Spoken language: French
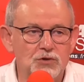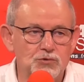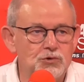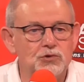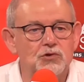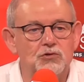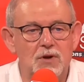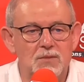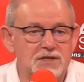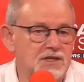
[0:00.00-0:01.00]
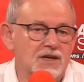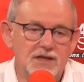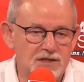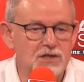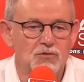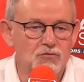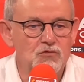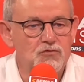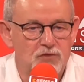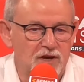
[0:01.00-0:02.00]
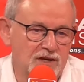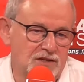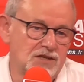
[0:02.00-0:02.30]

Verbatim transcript: des constructeurs de l'abbatiale, est et ce qu'ils ont voulu faire,